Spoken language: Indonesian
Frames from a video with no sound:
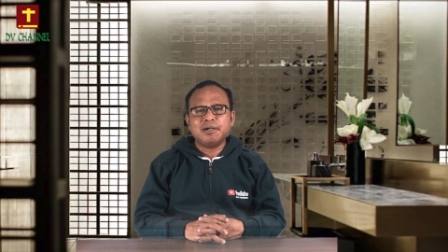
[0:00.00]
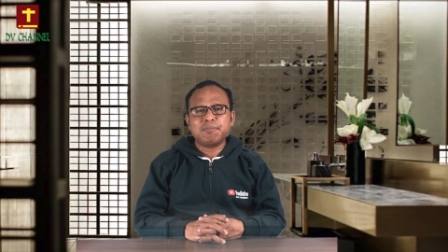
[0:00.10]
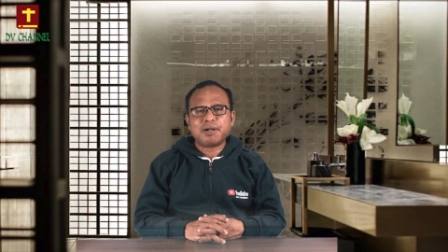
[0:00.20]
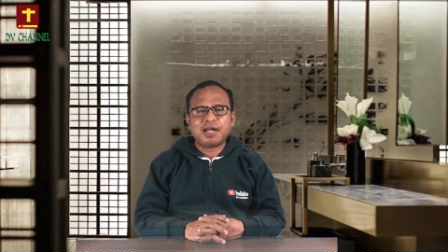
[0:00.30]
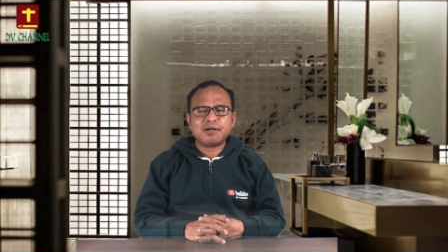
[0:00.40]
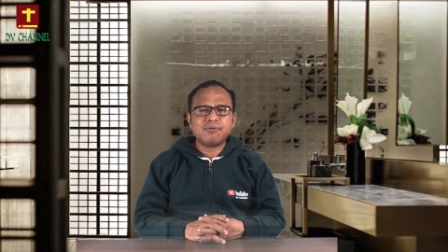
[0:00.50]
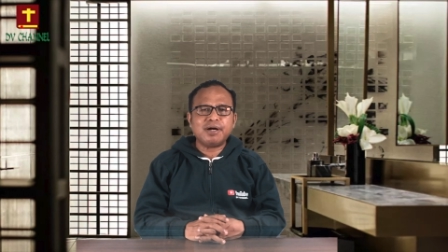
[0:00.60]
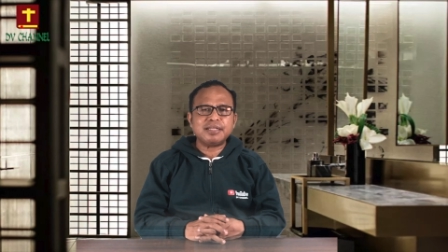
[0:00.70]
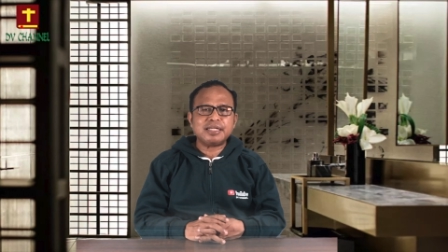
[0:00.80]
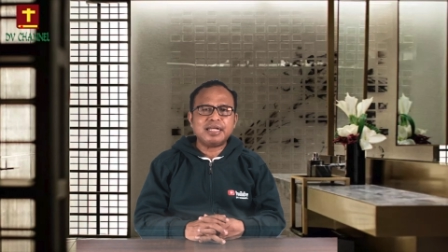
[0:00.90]

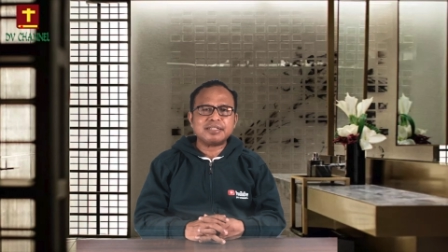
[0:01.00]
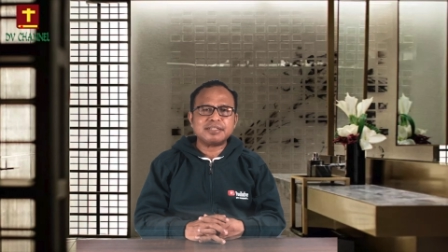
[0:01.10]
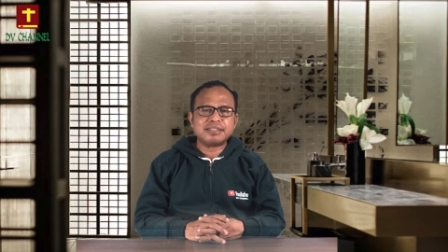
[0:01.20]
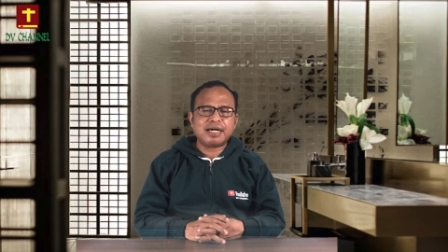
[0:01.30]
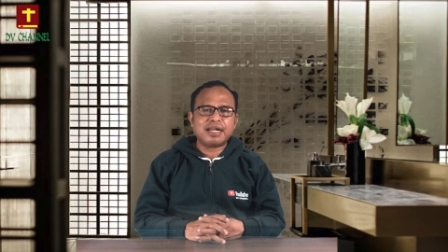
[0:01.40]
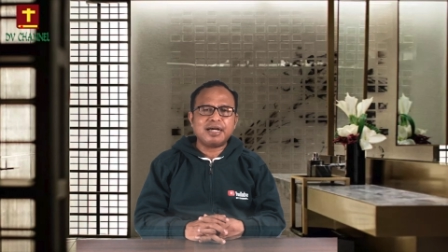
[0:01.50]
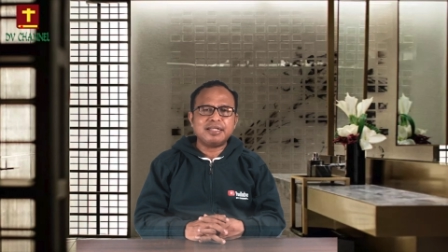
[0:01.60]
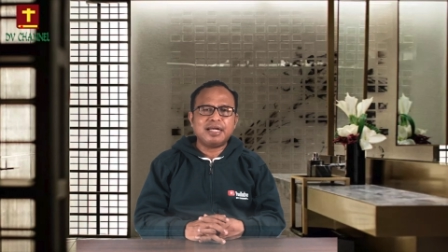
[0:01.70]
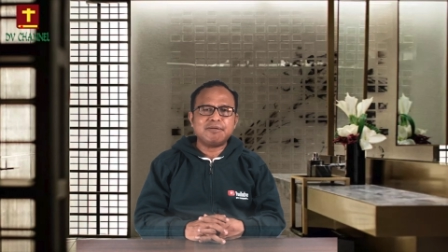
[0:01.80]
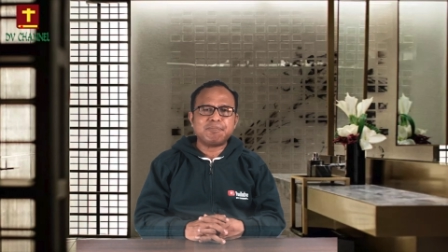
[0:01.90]
Perlakuan tidak setara
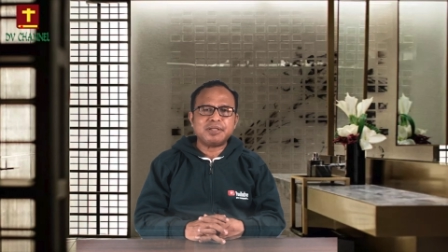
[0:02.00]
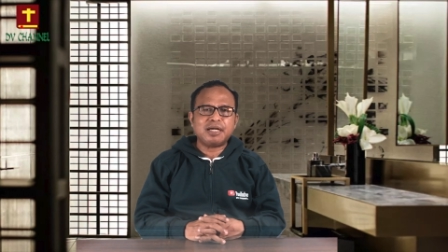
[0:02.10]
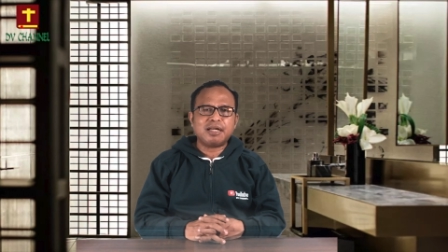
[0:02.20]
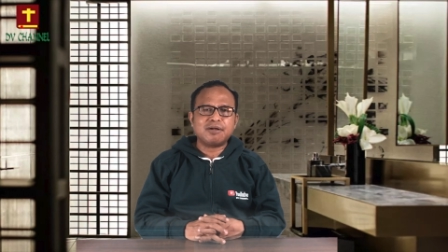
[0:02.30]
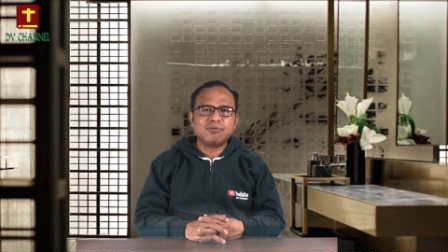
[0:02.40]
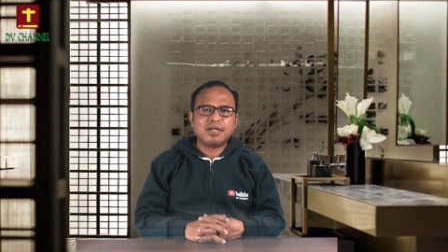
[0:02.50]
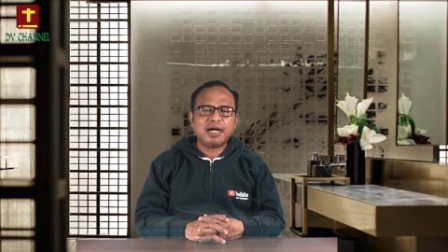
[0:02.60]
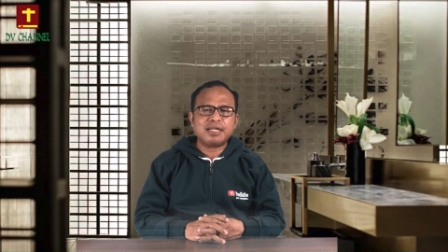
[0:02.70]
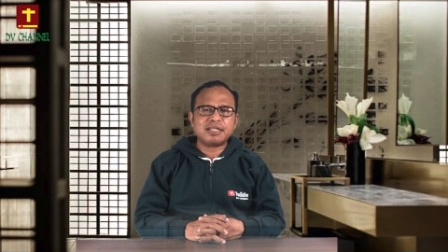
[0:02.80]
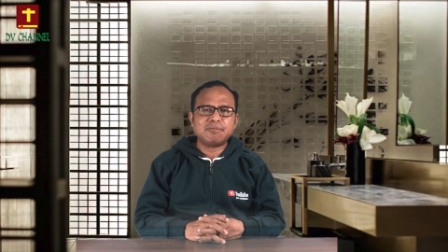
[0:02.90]
dan
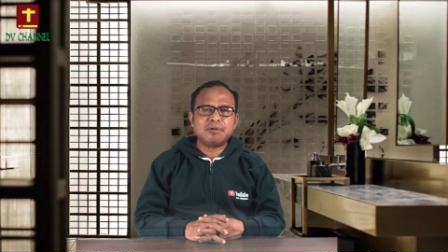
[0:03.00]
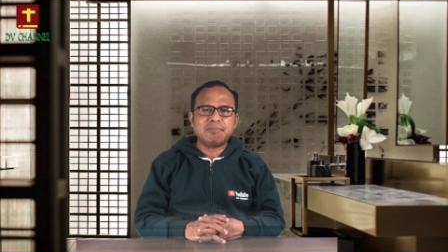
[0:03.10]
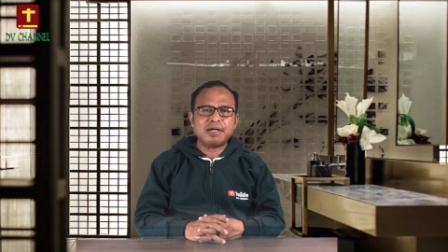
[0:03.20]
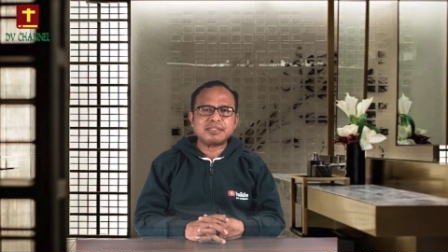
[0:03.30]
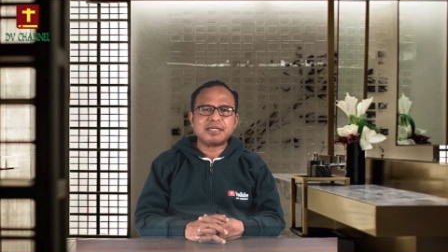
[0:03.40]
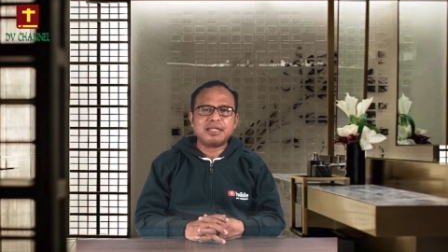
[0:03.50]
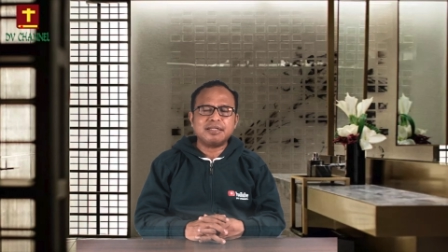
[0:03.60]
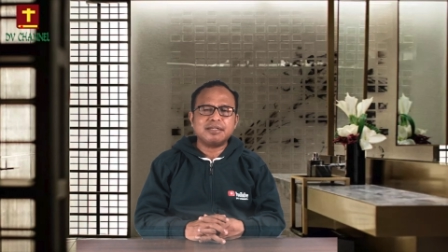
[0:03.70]
penyalahgunaan kebebasan.